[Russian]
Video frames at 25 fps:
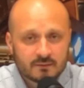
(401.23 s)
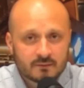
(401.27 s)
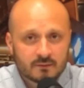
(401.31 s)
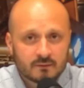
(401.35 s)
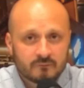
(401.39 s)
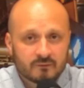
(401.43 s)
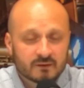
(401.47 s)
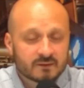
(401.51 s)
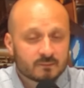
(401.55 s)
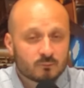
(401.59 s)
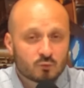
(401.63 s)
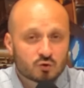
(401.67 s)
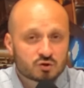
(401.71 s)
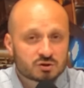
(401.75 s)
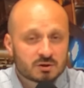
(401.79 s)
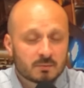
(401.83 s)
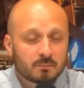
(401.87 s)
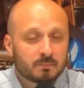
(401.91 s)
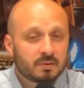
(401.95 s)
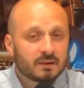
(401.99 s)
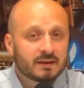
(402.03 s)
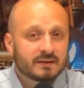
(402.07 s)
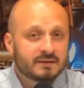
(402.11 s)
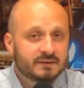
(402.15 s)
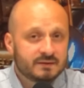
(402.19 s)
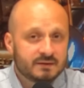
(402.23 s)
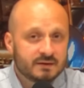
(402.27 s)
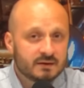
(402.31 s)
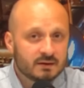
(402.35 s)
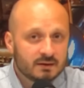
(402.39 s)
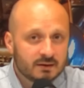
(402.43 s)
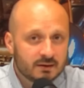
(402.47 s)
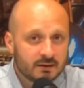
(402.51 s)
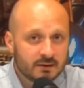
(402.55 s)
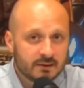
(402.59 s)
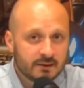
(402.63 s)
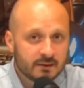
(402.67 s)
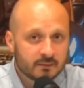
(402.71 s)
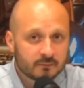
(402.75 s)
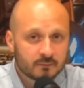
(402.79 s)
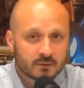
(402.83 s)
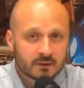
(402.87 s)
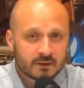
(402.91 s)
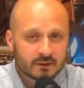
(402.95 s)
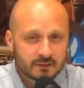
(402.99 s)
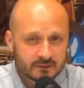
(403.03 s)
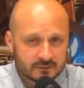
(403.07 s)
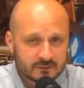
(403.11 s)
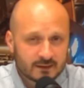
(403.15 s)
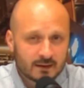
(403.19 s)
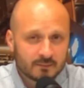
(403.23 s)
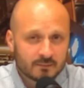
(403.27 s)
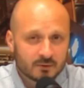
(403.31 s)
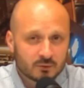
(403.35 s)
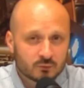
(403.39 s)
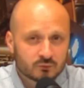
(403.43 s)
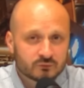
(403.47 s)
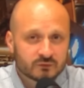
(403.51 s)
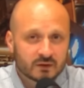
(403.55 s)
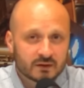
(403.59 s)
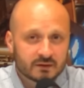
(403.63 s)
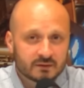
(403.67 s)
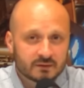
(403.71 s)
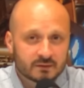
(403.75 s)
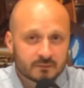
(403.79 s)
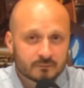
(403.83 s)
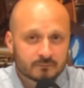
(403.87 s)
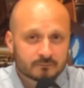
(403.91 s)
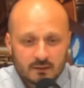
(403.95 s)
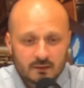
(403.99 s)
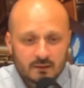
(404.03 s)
возможно, платили ли, сами узнайте.